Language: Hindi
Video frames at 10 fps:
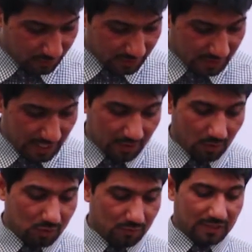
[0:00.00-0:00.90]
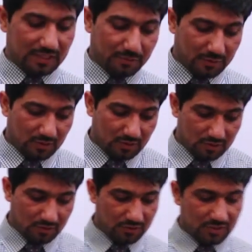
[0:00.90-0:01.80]
इक्वेजन एंड ऑल्सो फाइंड द पर्टिकुलर
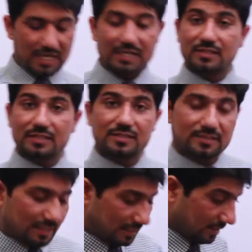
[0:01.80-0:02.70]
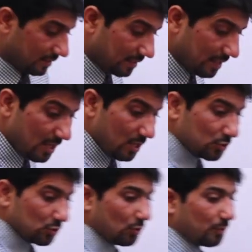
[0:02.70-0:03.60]
सोल्यूशन एट दिस दिस एंड दिस
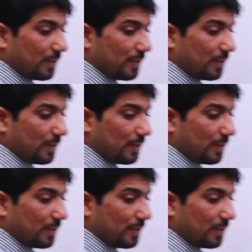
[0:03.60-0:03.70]
सो